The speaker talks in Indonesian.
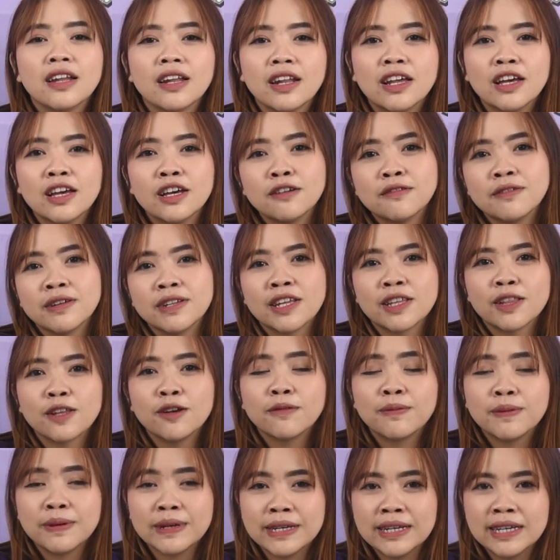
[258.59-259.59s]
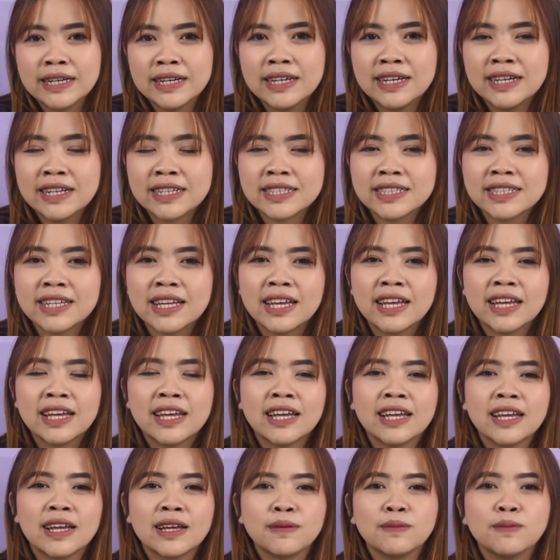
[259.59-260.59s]
Nah, finet Lovers,
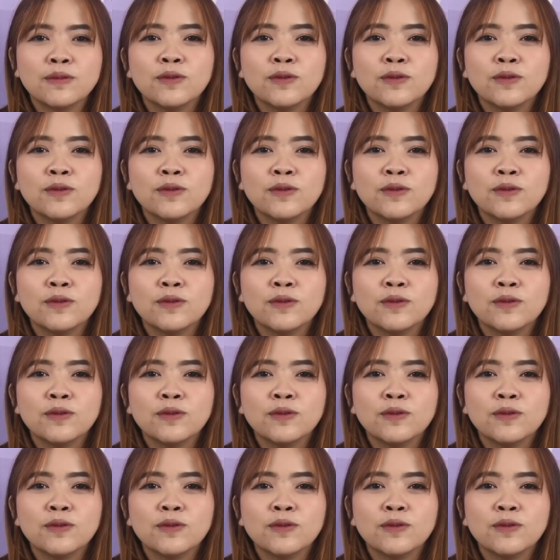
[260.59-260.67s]
nah